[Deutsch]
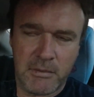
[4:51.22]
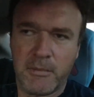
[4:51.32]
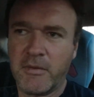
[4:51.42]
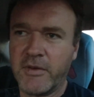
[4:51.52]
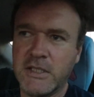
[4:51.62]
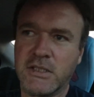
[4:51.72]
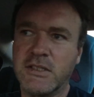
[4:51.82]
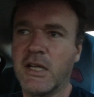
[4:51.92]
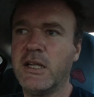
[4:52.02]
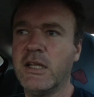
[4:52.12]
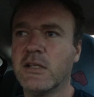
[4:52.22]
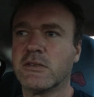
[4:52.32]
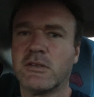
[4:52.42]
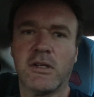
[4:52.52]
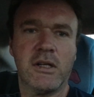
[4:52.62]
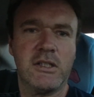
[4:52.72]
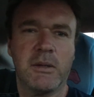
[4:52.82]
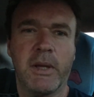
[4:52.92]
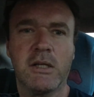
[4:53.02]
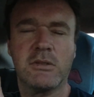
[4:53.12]
aber man weiß es ja nie, sondern
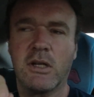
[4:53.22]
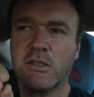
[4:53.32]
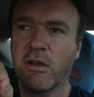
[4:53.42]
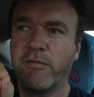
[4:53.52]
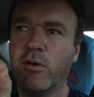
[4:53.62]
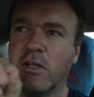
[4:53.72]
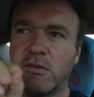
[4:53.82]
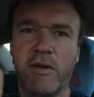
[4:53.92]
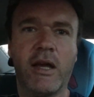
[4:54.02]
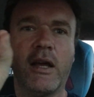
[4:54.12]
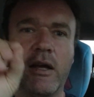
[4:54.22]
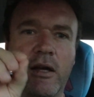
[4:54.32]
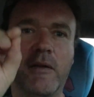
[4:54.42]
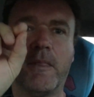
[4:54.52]
ich habe echt so das Gefühl, das wäre,